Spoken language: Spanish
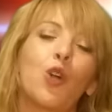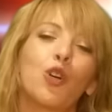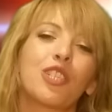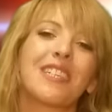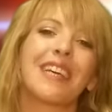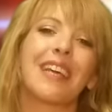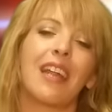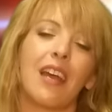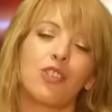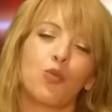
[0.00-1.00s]
los que
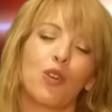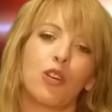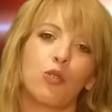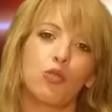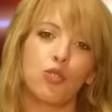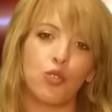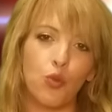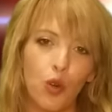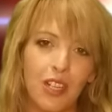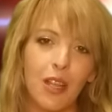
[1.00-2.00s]
queráis una
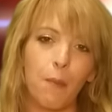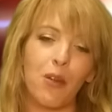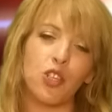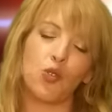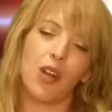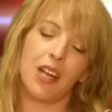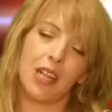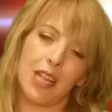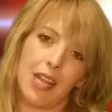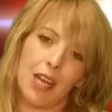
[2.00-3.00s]
consulta
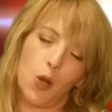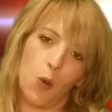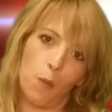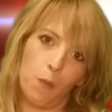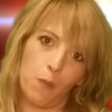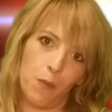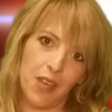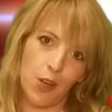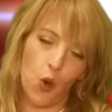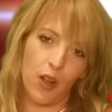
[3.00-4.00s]
personalizada
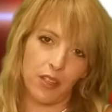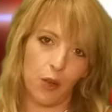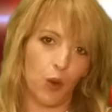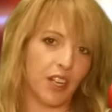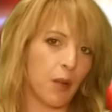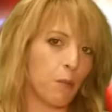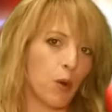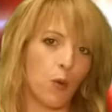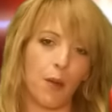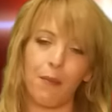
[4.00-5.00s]
conmigo ante cualquier
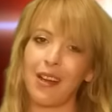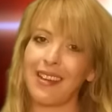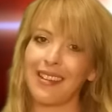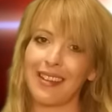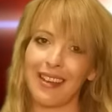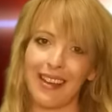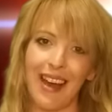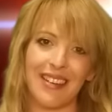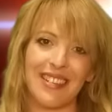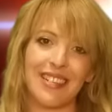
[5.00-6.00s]
problema que
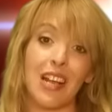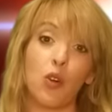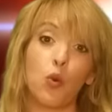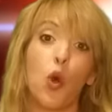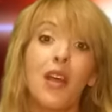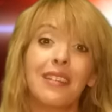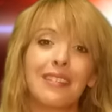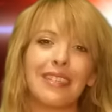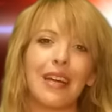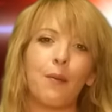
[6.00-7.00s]
tengáis, salud,
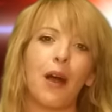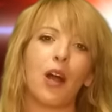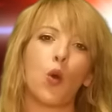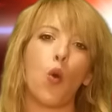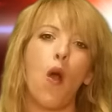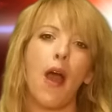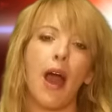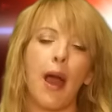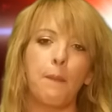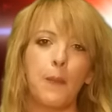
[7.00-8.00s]
trabajo,
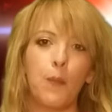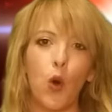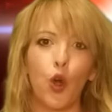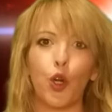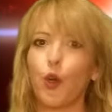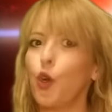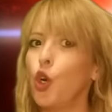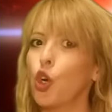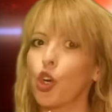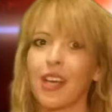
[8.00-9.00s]
amor,
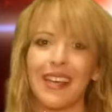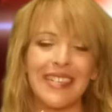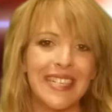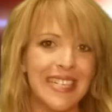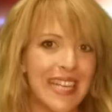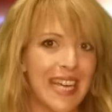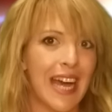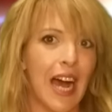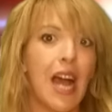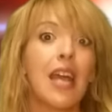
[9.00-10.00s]
lo que
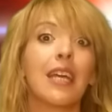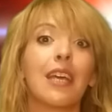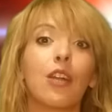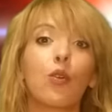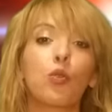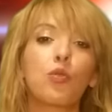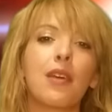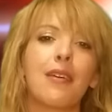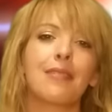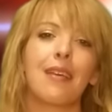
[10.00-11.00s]
sea, que no
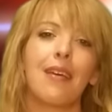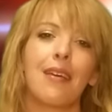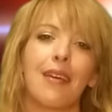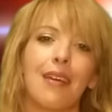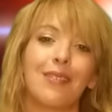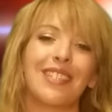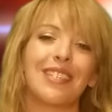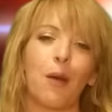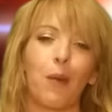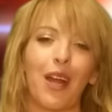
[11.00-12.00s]
dudéis
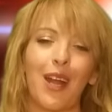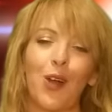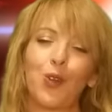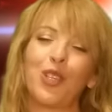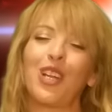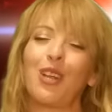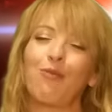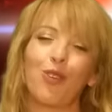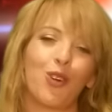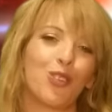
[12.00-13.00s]
en llamar a los
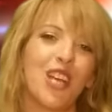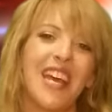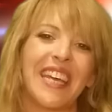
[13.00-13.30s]
teléfonos